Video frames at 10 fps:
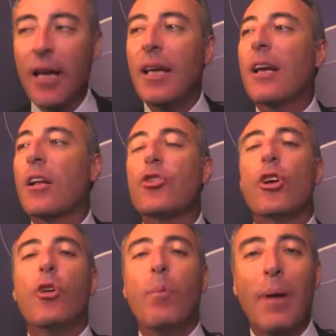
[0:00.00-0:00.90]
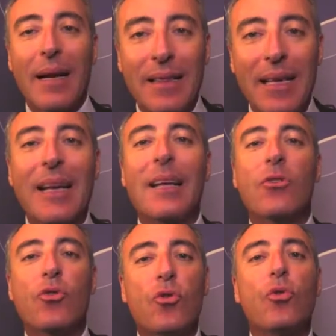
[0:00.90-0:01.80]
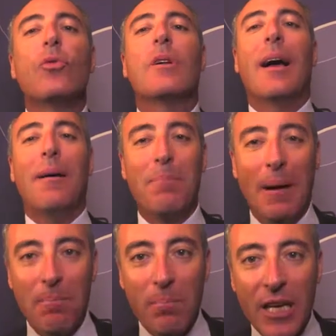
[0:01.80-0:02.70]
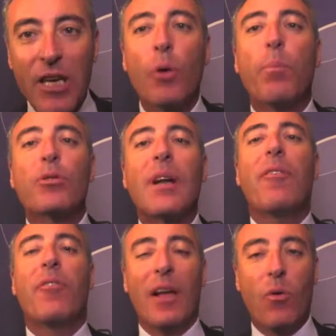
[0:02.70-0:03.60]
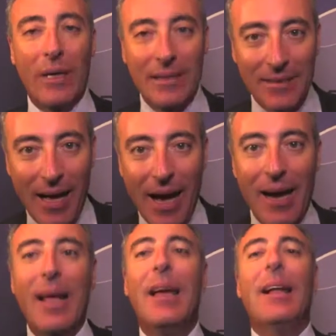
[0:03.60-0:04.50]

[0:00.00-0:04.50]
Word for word: in Regione Lombardia nessun bambino potrà frequentare